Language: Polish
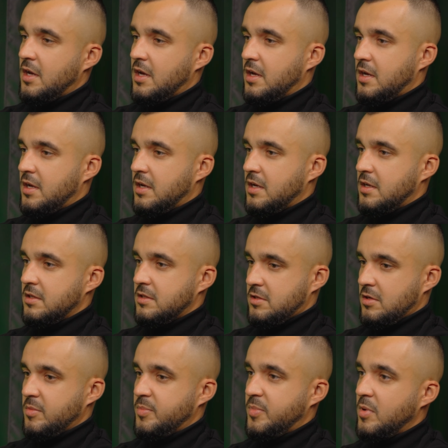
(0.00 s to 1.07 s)
e,
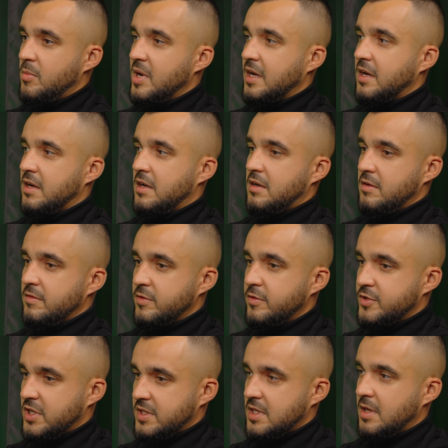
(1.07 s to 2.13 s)
co pomaga
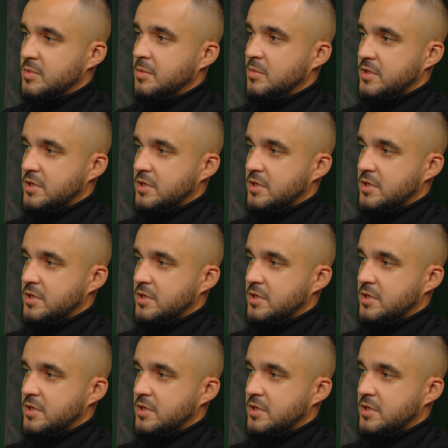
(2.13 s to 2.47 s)
wówczas tamtym